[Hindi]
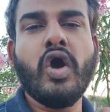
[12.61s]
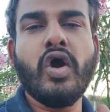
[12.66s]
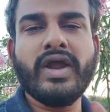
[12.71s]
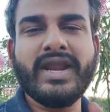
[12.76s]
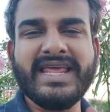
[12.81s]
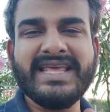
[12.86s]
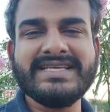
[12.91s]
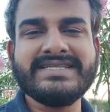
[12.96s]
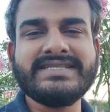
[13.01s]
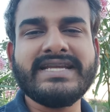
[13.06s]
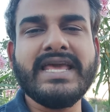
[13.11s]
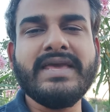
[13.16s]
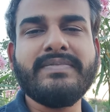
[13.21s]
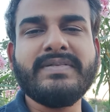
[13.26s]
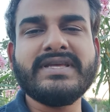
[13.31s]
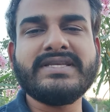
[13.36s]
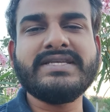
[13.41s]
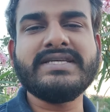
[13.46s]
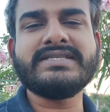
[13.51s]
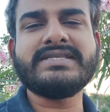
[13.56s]
और इस टाइप
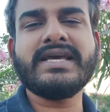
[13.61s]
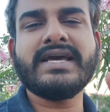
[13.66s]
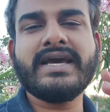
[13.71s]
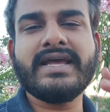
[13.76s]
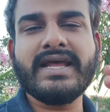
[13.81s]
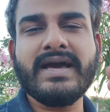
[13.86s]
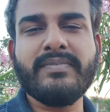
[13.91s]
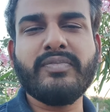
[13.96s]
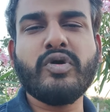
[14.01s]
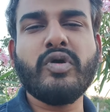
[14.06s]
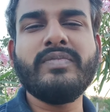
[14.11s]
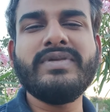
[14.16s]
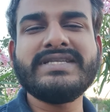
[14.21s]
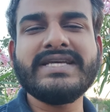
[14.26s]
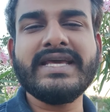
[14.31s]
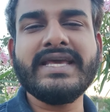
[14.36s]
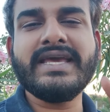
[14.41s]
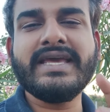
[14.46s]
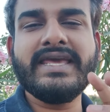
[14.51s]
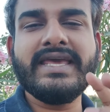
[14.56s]
की चीज़ें अगर आपको भी
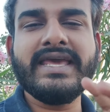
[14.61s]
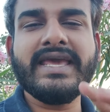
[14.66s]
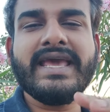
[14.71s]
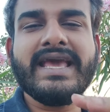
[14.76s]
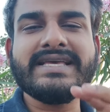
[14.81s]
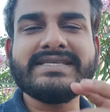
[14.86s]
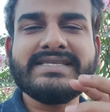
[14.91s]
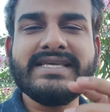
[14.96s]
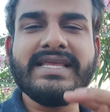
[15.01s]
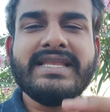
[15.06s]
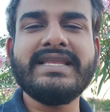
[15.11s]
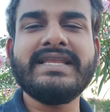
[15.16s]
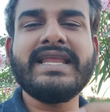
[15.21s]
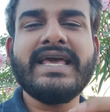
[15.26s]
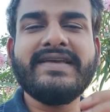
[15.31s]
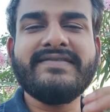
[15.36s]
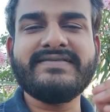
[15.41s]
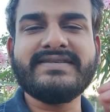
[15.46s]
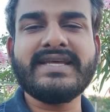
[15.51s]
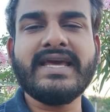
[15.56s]
चाहिए कि एक ऐसी
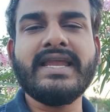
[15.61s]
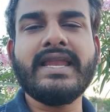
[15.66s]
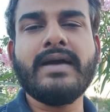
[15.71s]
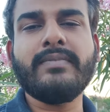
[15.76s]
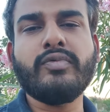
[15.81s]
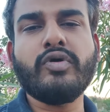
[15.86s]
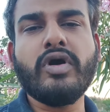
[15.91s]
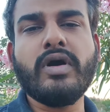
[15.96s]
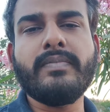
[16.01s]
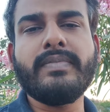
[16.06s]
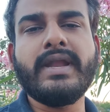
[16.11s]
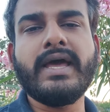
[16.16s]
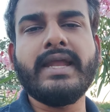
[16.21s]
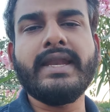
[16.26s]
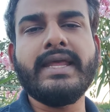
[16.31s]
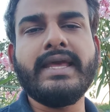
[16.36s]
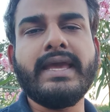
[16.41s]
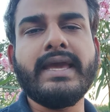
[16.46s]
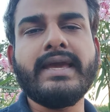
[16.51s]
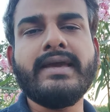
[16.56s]
लाइफ आपको
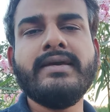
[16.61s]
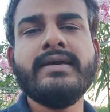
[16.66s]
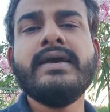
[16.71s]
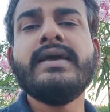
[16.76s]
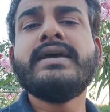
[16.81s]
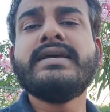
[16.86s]
अपनानी है